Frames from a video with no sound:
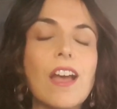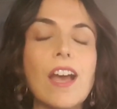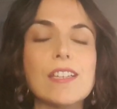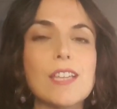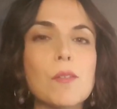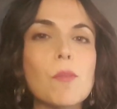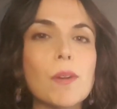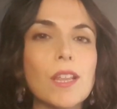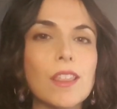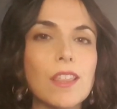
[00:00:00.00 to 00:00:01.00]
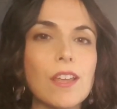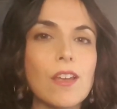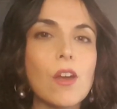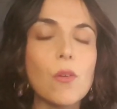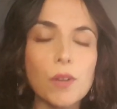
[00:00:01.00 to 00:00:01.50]
Así que me
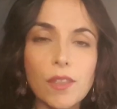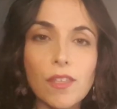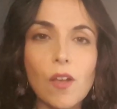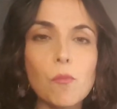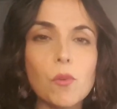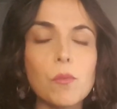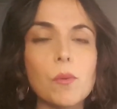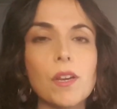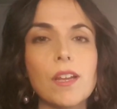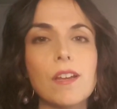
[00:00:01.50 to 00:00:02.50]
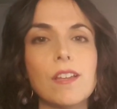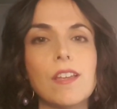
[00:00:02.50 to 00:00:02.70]
parece una idea muy buena